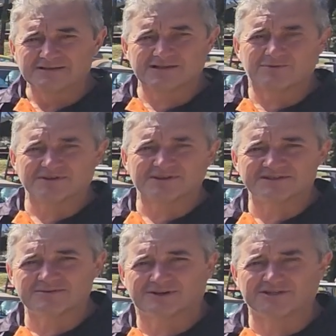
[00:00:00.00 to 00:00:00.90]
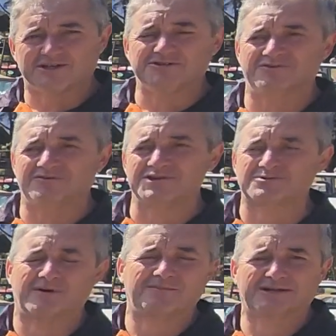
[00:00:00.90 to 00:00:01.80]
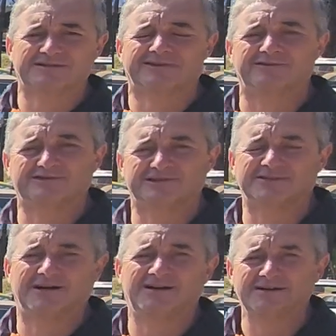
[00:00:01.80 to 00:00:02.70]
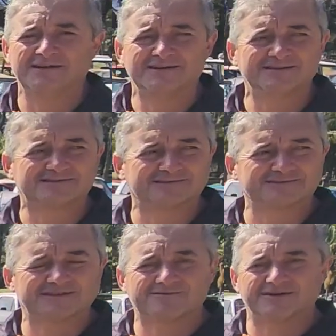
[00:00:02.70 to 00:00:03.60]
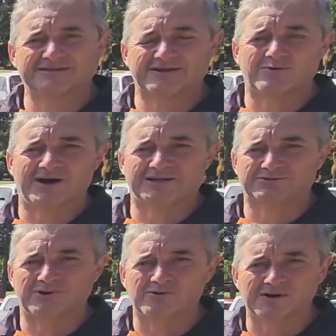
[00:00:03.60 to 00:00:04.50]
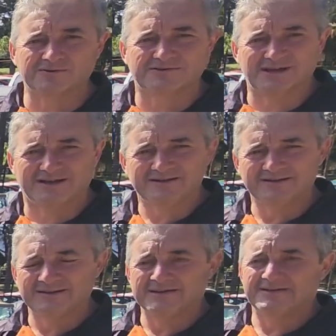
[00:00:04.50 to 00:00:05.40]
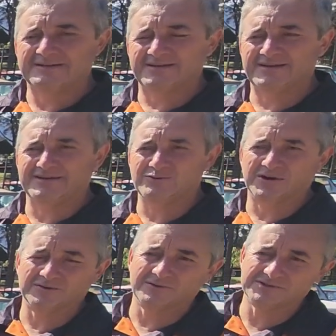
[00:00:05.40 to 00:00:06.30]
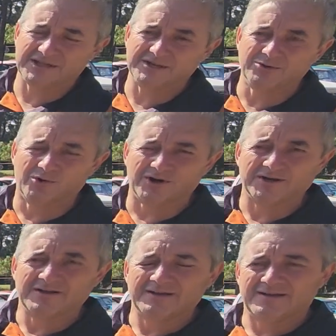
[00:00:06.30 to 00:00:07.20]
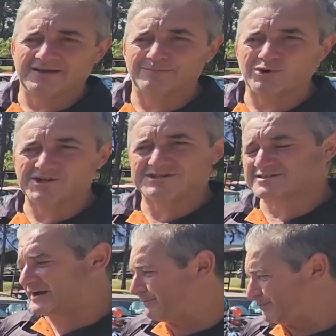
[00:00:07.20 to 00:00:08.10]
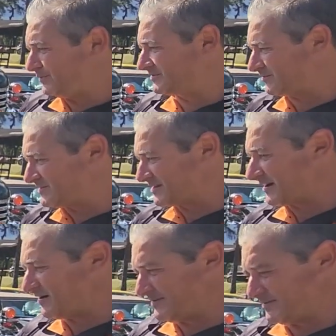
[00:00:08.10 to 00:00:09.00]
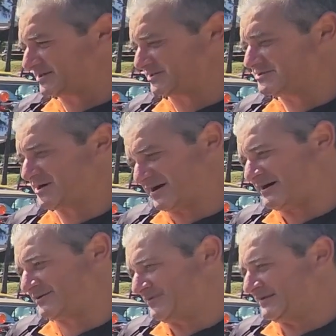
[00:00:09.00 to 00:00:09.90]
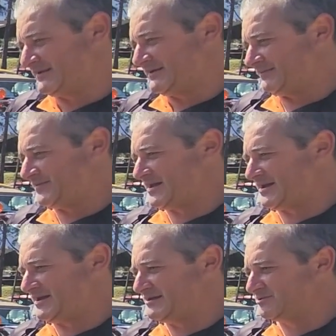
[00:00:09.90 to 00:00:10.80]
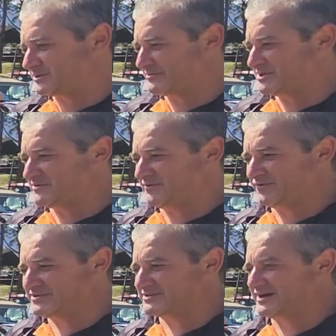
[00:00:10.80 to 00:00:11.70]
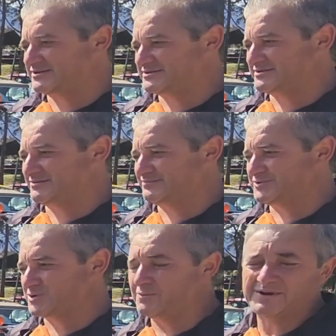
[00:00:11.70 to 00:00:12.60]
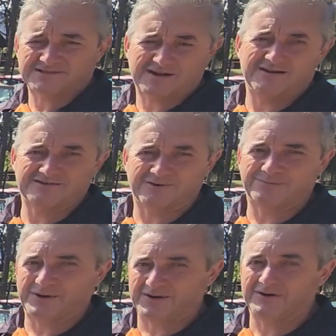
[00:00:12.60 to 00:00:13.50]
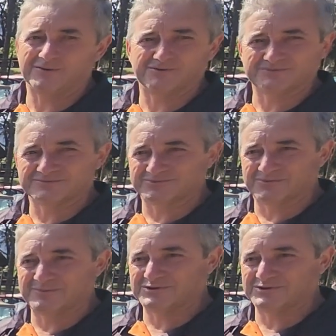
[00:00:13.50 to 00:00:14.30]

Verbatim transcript: 55 ela já divide com a Marta Rocha já. Então 54 é o ano dela, né? O ano anterior é a Boca de Sapo. Então esse carro é bastante raro, né? E eu também tive a felicidade de, de comprar esse carro em São Paulo, de uma